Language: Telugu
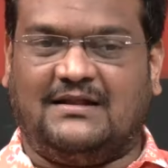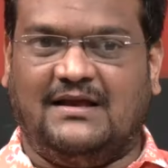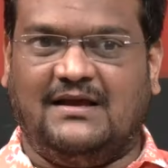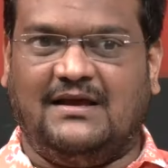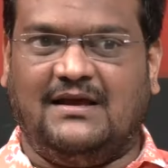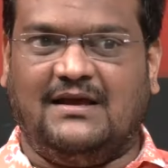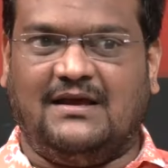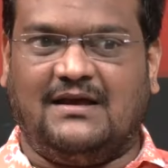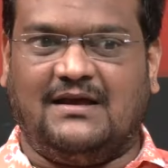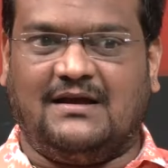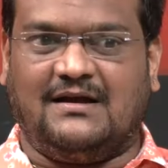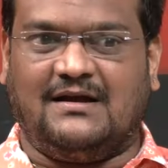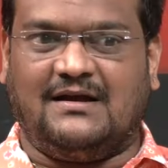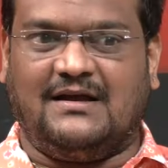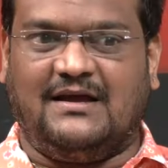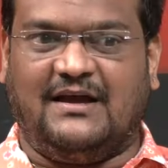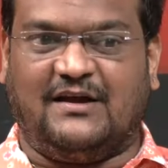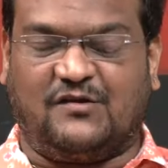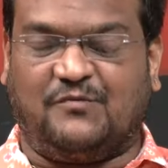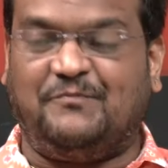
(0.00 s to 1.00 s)
అది
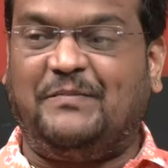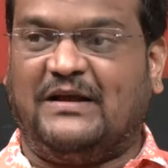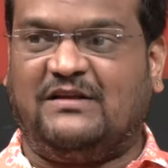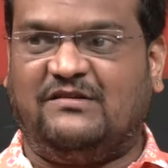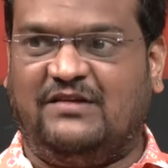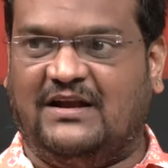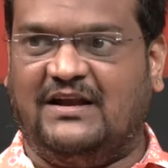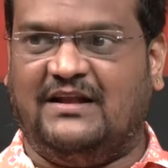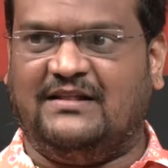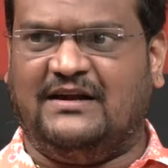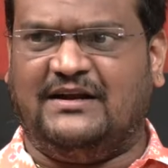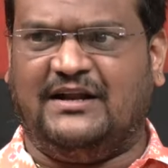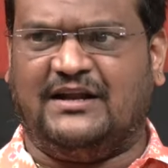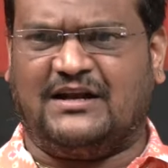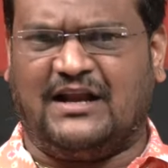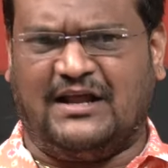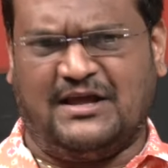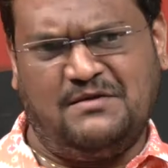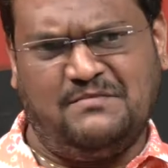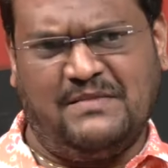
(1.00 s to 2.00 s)
ఎక్స్పెక్ట్ చేయలేదండి
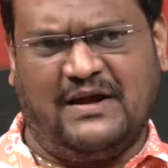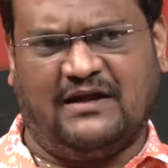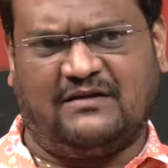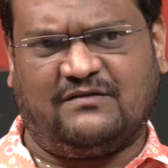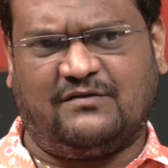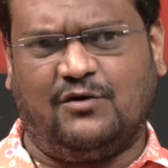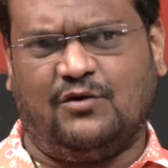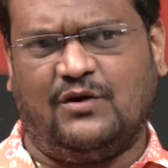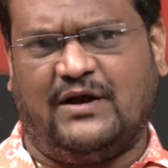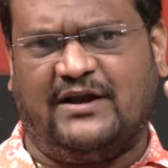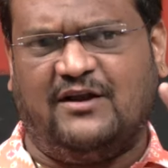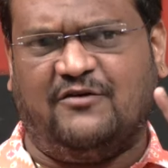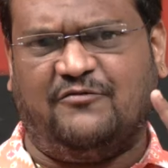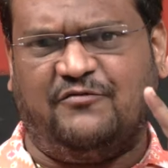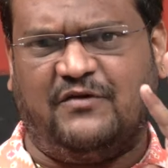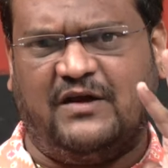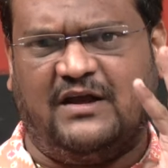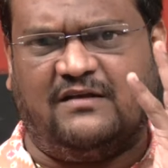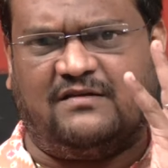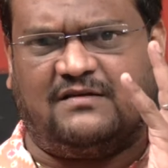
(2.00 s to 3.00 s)
క్లైమాక్స్లో ఆయన
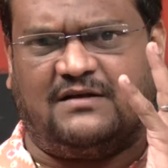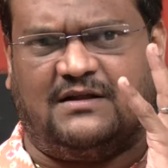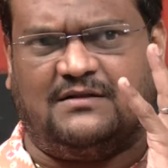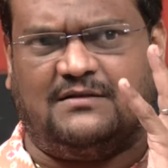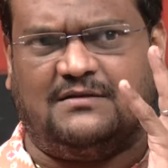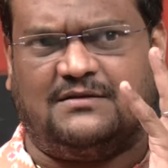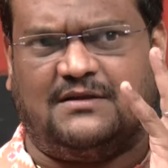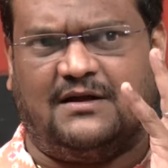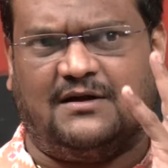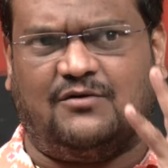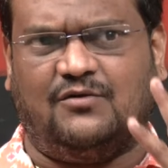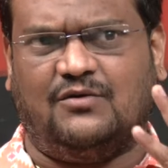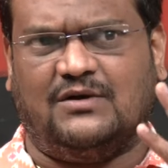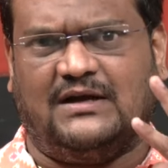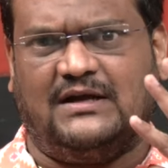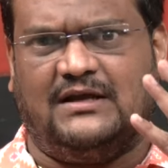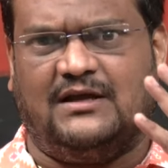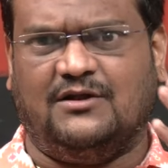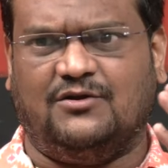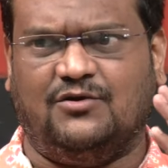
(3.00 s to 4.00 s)
ఫేస్కి అంతా
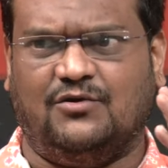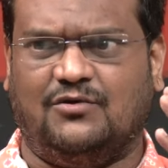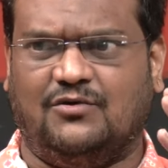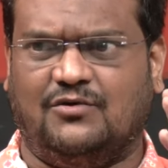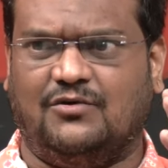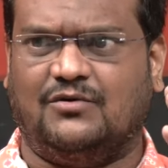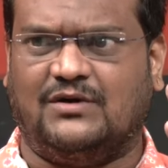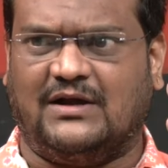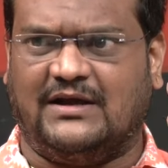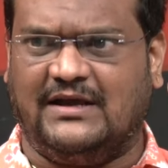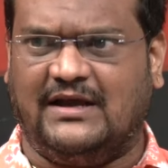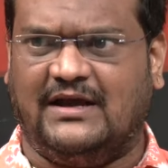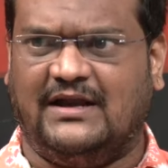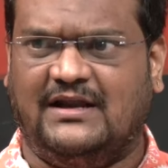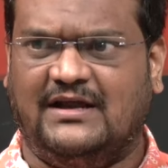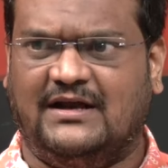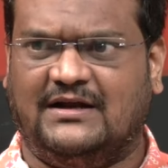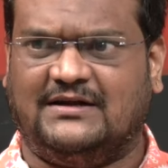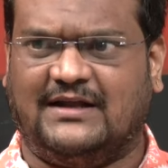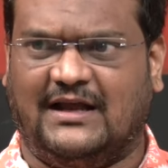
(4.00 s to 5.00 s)
కూడా ఏదో ఒక
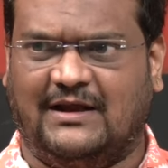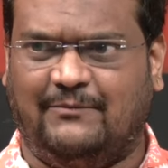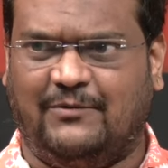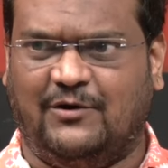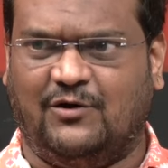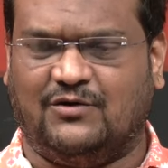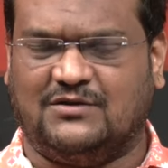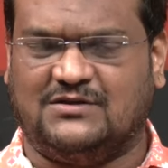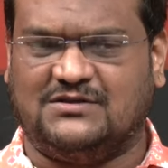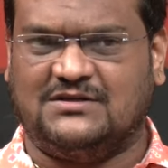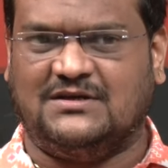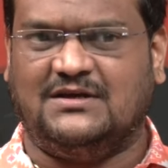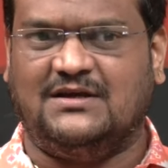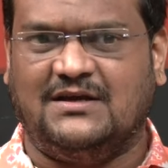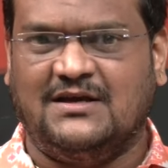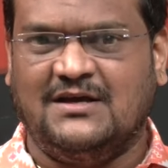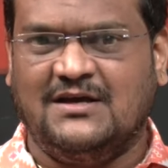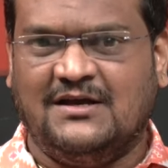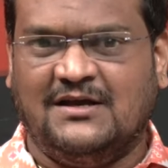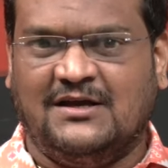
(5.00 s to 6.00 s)
ఏలియన్ టైప్లో వచ్చి
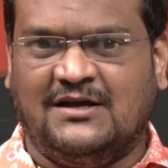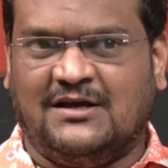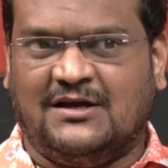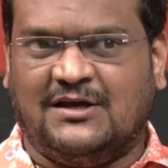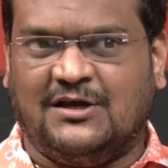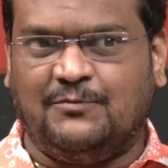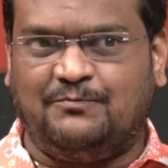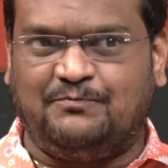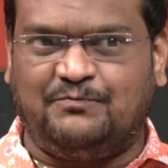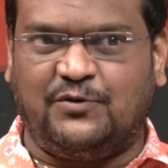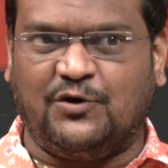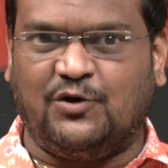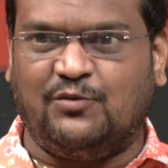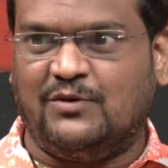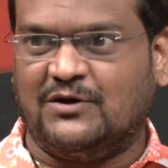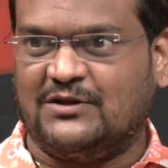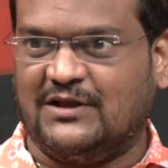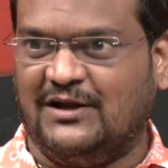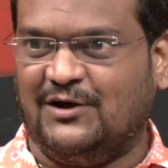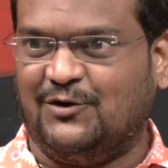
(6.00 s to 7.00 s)
ఇప్పుడు
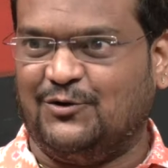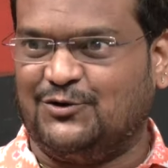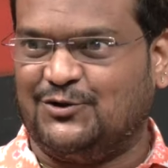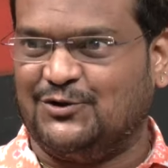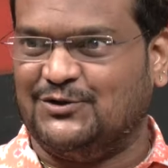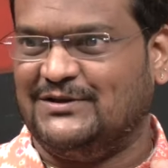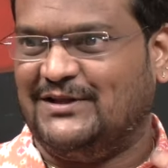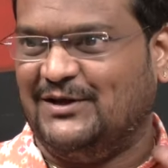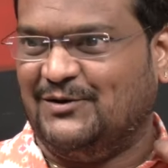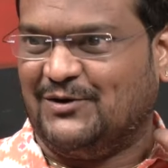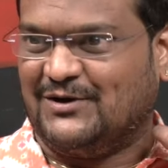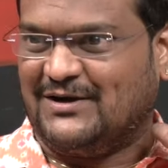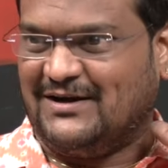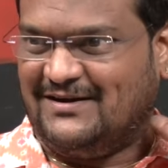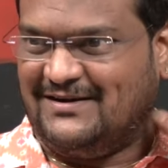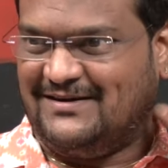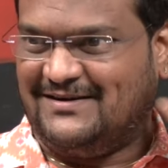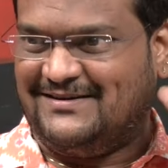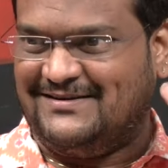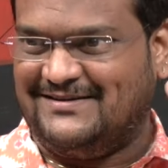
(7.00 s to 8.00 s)
మొదలవుతుంది ఒక
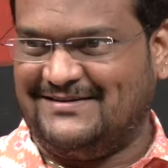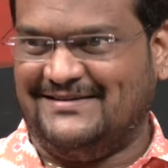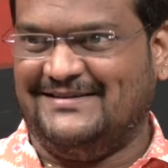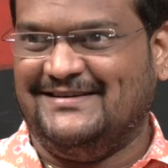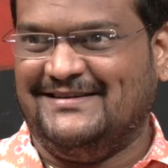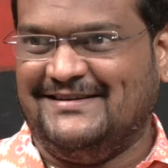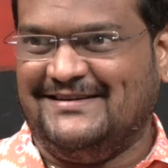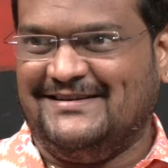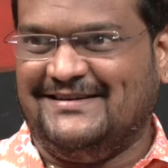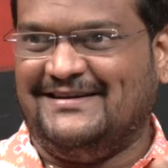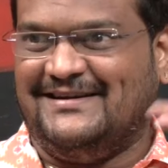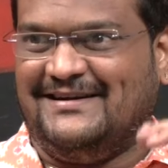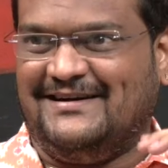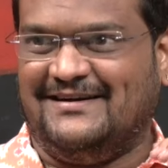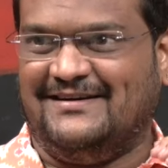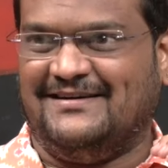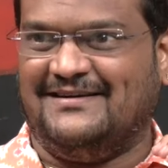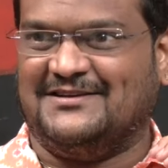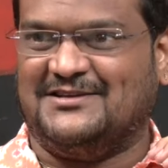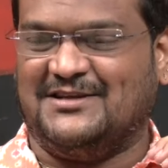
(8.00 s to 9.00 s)

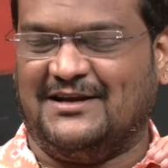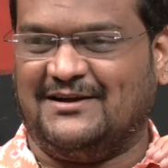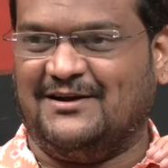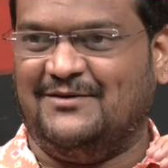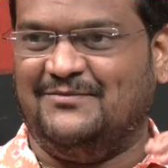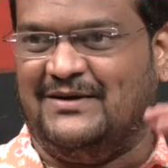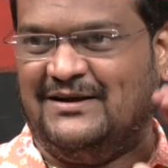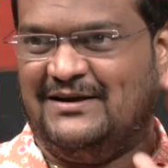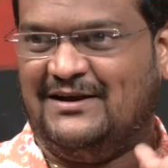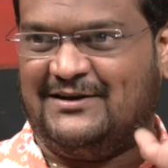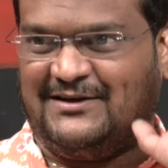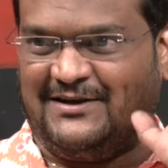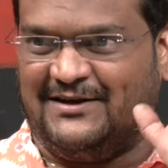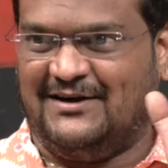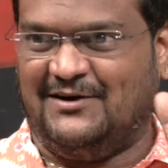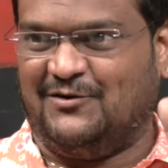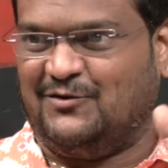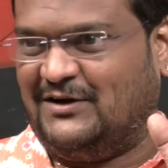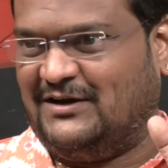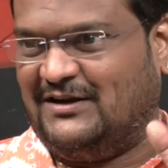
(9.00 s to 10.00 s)
శకం
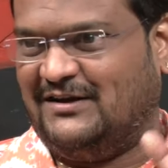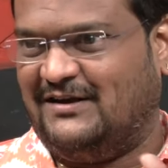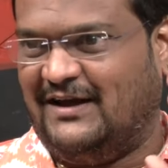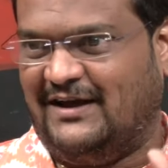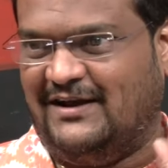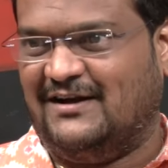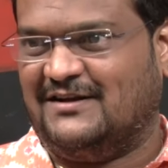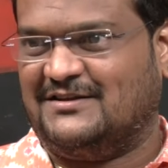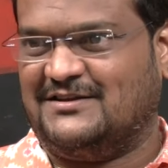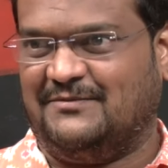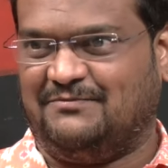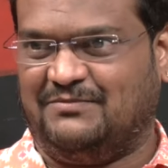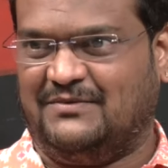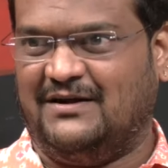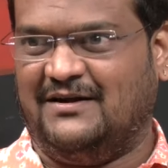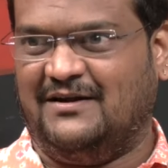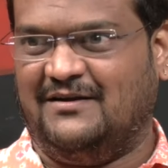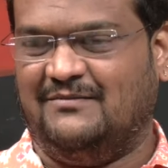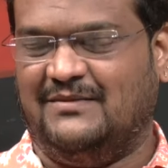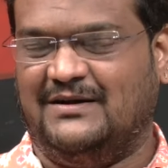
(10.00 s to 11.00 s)
అన్నట్టుగా ఒకటి డైలాగ్
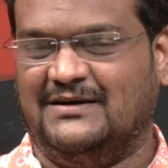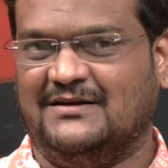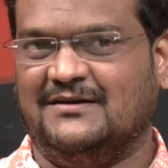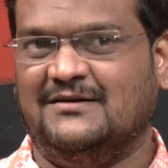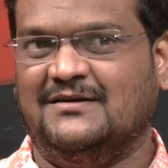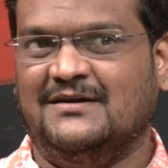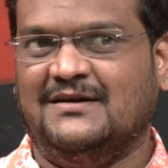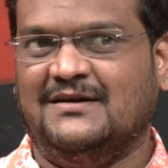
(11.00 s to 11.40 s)
చెప్తాడనమాట